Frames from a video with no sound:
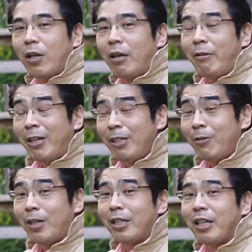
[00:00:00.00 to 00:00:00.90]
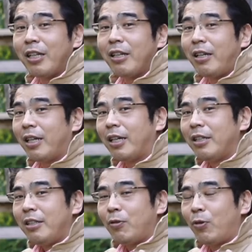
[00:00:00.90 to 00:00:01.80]
関わりの中でね彼が
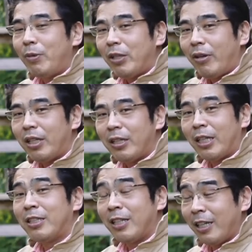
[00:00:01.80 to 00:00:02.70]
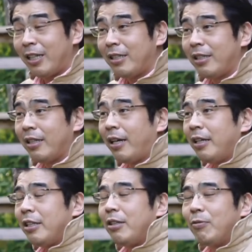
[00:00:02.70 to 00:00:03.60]
これまではあるのに対して熱心な
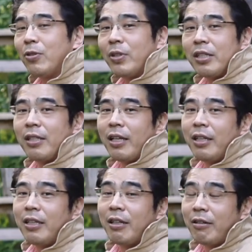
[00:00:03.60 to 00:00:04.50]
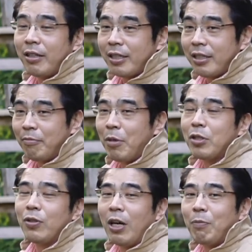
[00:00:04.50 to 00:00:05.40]
気持ちをね伝えてきてくれたし、まあ、
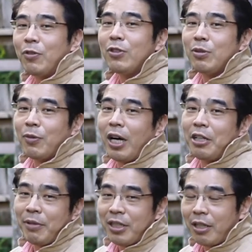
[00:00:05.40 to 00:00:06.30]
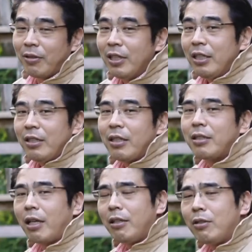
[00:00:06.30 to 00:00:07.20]
そういうアプローチもありましたとしかし
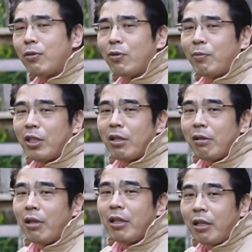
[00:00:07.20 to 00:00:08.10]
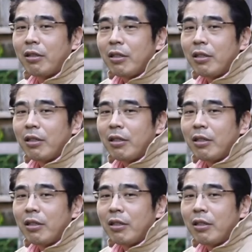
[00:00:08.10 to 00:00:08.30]
最近そういうこと全くないな